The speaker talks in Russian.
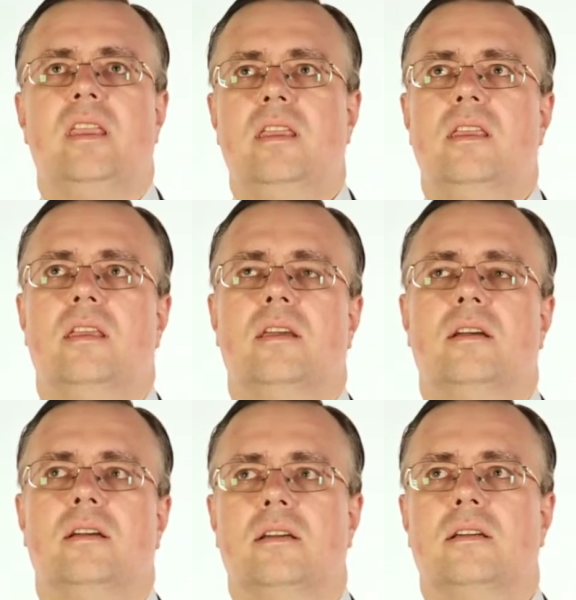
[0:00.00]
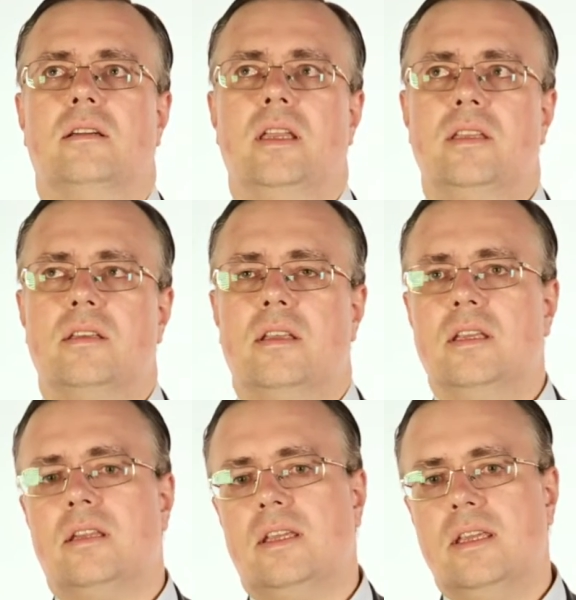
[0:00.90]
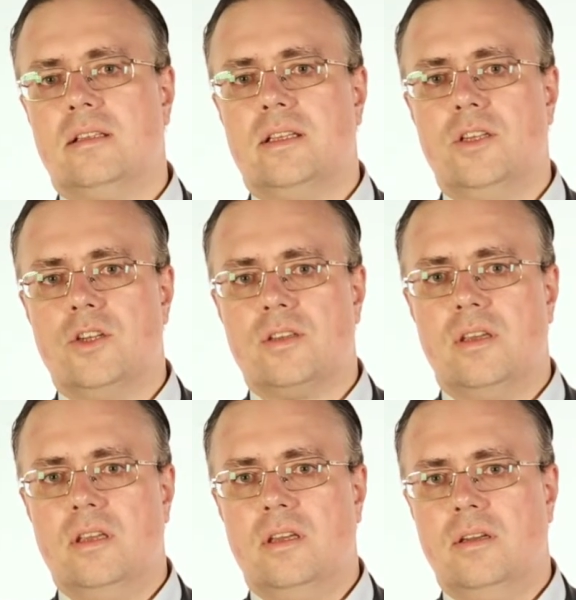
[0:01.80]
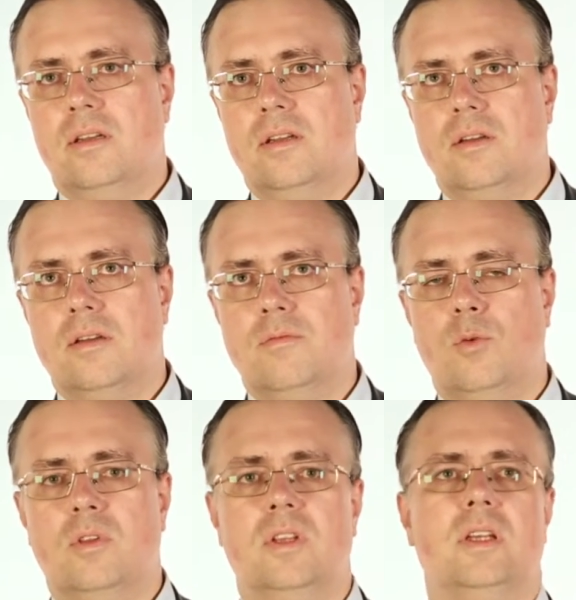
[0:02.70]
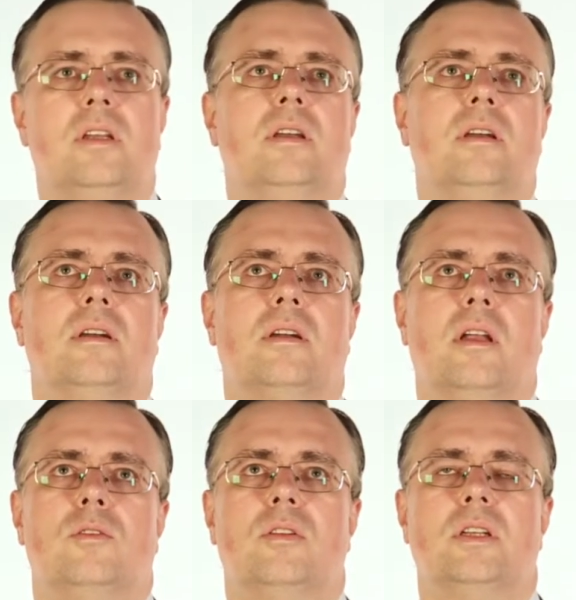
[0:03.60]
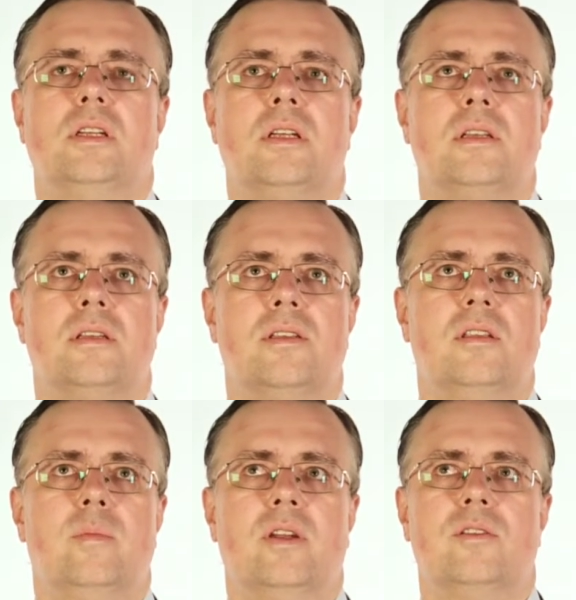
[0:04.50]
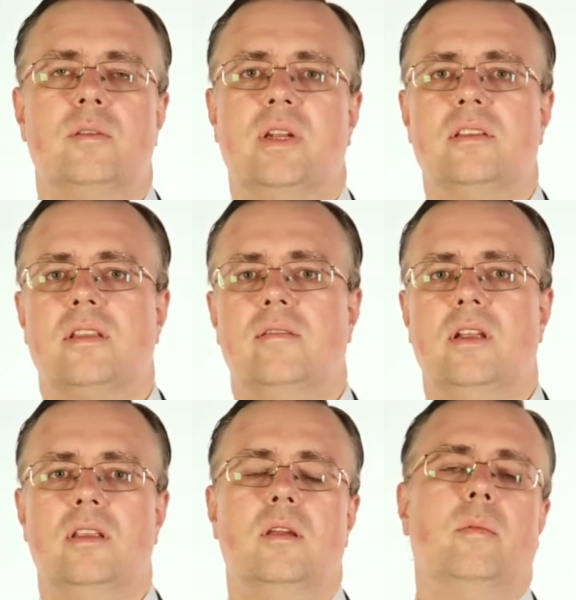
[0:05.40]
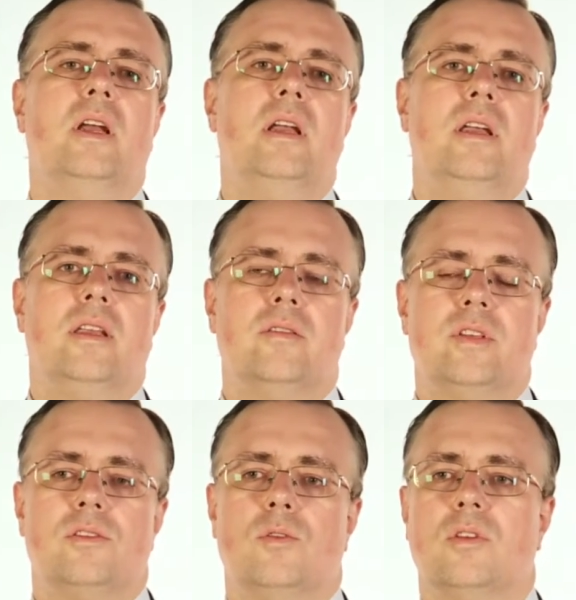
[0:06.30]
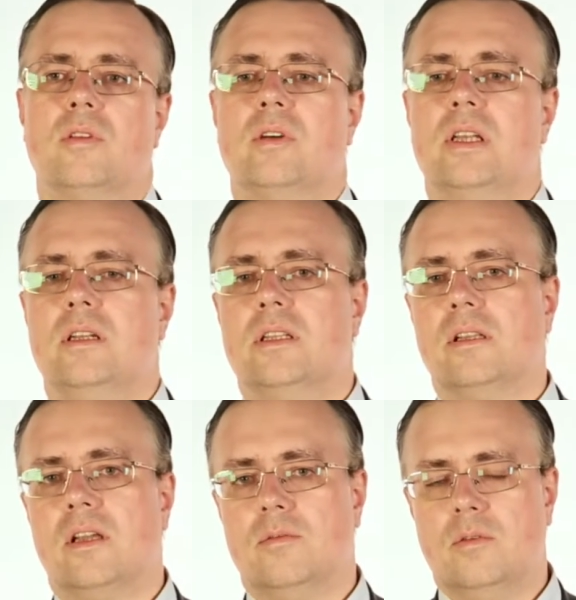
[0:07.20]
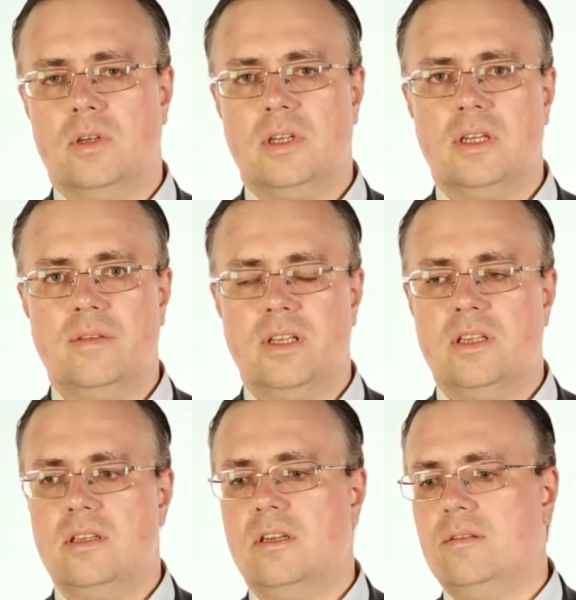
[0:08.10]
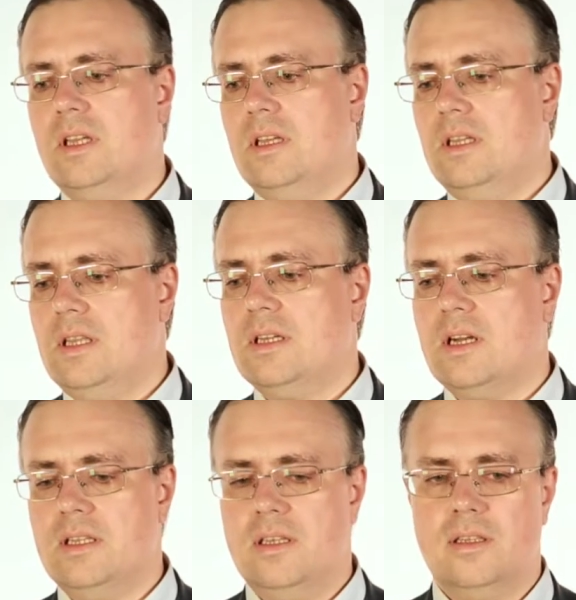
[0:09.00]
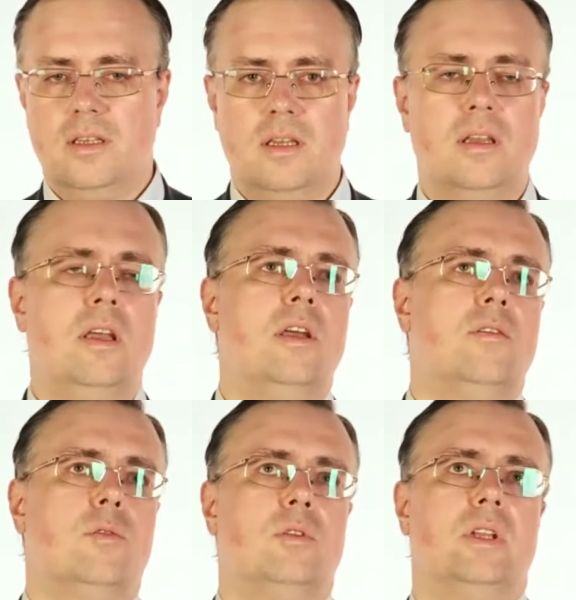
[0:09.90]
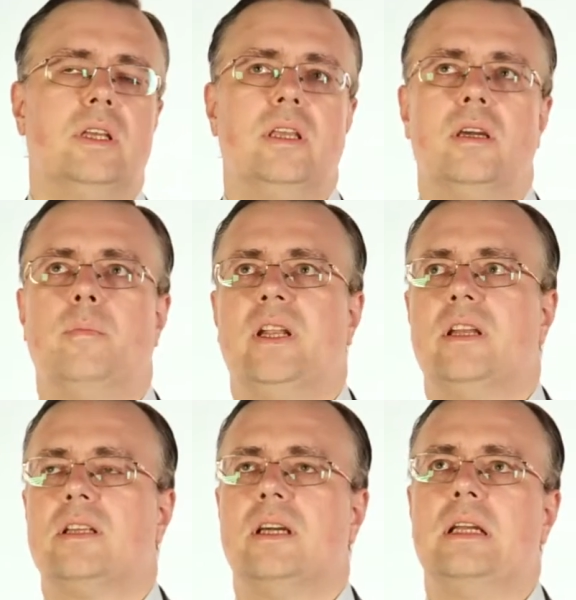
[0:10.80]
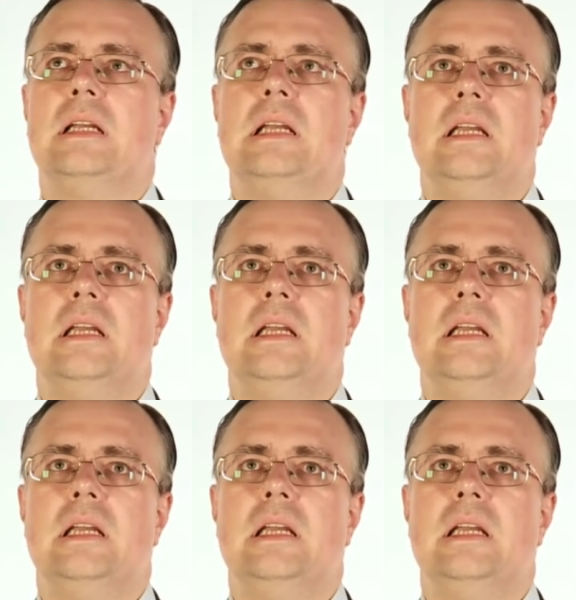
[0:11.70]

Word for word: И это и классические фонды, которые занимаются предоставлением инвестиционного или долгового финансирования. Это гарантийные фонды, их порядка